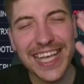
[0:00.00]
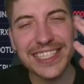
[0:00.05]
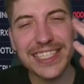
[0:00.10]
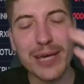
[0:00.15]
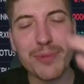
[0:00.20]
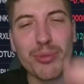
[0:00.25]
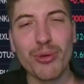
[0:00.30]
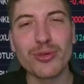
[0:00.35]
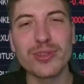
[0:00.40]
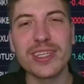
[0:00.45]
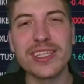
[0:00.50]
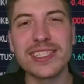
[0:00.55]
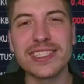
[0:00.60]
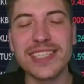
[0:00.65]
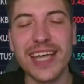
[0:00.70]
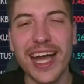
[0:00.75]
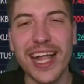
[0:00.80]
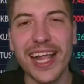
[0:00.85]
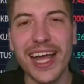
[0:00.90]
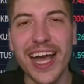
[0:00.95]
sehr
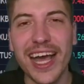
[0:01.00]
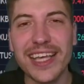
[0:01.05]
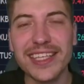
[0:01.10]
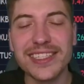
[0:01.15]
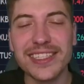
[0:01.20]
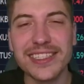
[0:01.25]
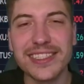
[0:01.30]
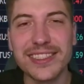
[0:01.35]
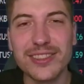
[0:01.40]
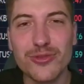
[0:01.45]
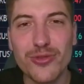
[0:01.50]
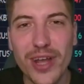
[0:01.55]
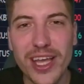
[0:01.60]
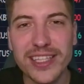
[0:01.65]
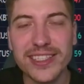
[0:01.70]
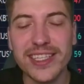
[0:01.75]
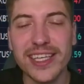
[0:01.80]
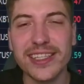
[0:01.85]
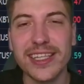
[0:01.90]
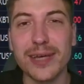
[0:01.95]
potenzialreiches
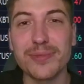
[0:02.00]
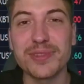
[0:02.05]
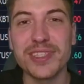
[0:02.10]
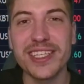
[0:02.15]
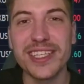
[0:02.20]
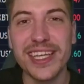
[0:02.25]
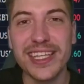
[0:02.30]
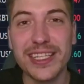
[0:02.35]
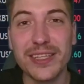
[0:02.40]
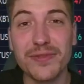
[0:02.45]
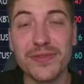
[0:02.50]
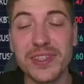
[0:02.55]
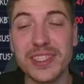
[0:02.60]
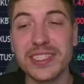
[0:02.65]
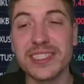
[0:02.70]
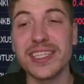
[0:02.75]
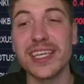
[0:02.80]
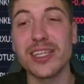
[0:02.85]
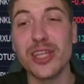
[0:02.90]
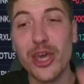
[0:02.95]
Trade-Setups
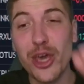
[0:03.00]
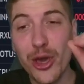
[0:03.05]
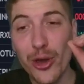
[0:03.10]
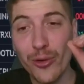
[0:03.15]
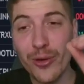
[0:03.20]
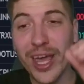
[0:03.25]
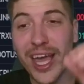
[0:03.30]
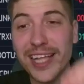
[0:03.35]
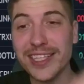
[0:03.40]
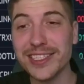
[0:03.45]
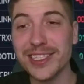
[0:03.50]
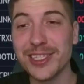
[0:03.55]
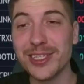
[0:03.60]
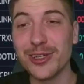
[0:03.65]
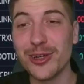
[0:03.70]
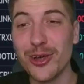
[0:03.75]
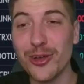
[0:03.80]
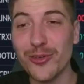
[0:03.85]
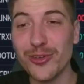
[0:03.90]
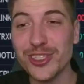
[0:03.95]
identifiziert und herzlichen
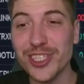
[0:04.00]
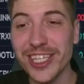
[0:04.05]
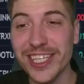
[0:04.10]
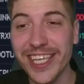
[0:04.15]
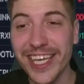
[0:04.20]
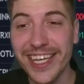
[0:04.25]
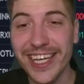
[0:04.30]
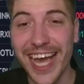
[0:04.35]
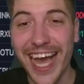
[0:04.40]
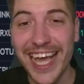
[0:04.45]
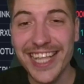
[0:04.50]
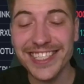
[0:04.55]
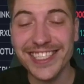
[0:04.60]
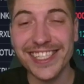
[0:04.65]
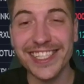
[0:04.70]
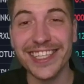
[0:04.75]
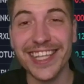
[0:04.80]
Glückwunsch an jeden Einzelnen,